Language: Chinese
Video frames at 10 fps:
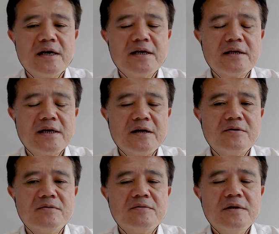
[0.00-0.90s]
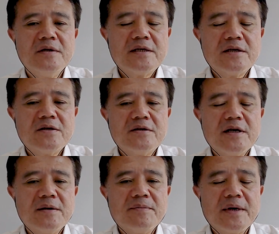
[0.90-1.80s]
当然，歹徒看钱丢
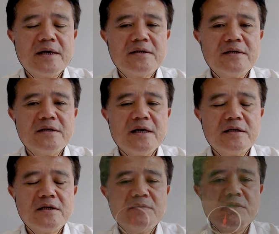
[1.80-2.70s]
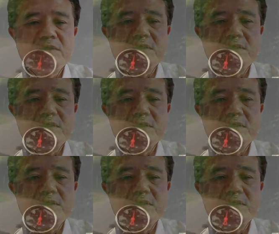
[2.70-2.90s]
下来，把他拾起来，骑